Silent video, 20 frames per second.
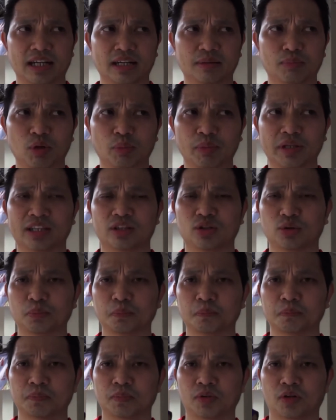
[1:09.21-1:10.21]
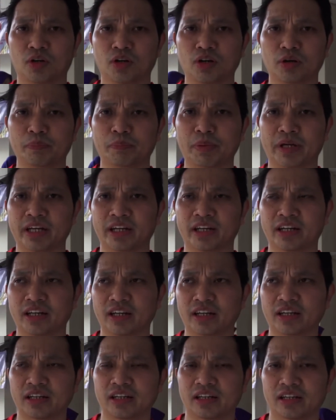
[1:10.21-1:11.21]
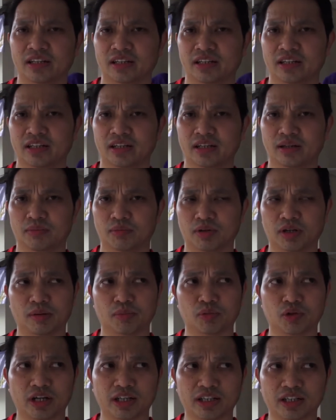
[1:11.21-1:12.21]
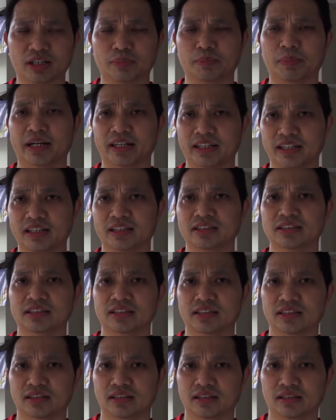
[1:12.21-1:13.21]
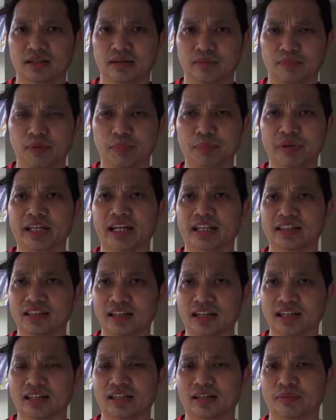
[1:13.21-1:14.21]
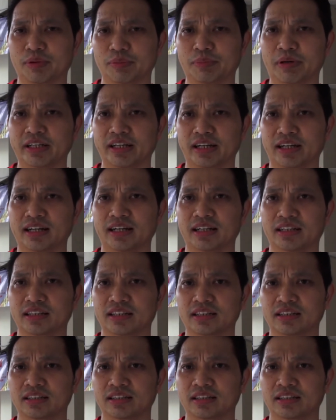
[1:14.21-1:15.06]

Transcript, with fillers: dengan momentum Olimpik ini mudah-mudahan kedepannya sih peminatnya akan lebih banyak lagi.